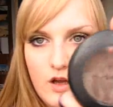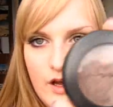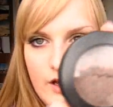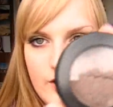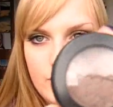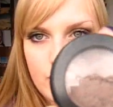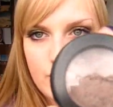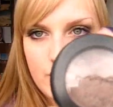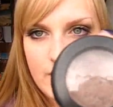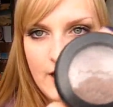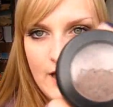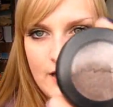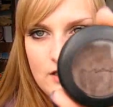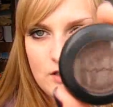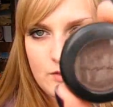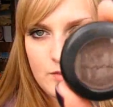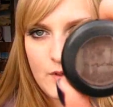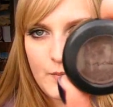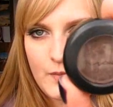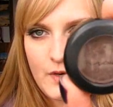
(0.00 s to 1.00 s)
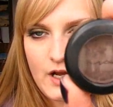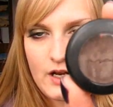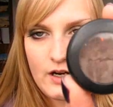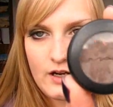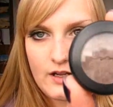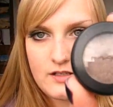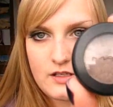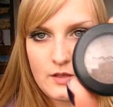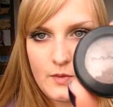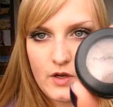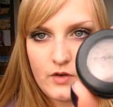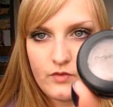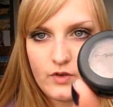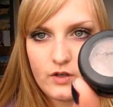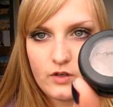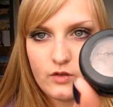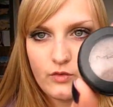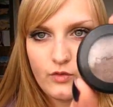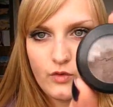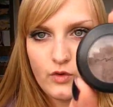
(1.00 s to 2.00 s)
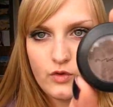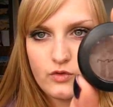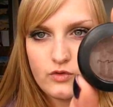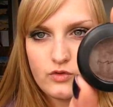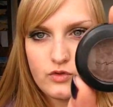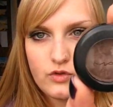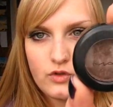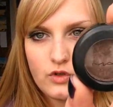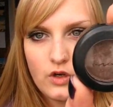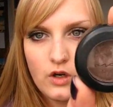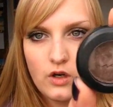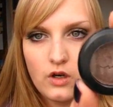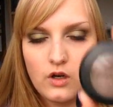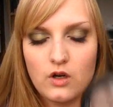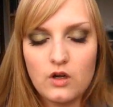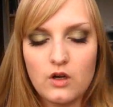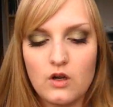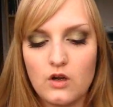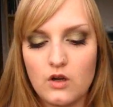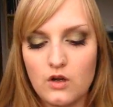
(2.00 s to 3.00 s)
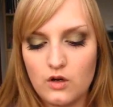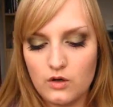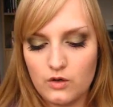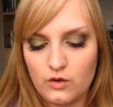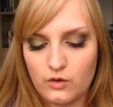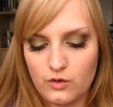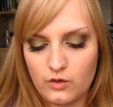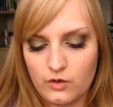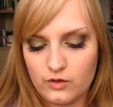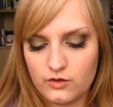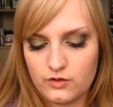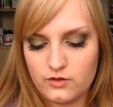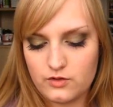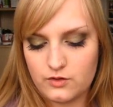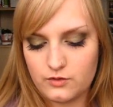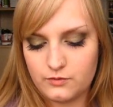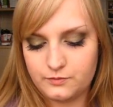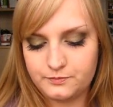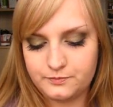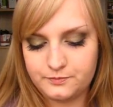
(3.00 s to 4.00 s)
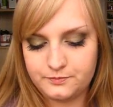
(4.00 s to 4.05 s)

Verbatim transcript: Also den hatte ich mir mal ganz am Anfang gewünscht. Und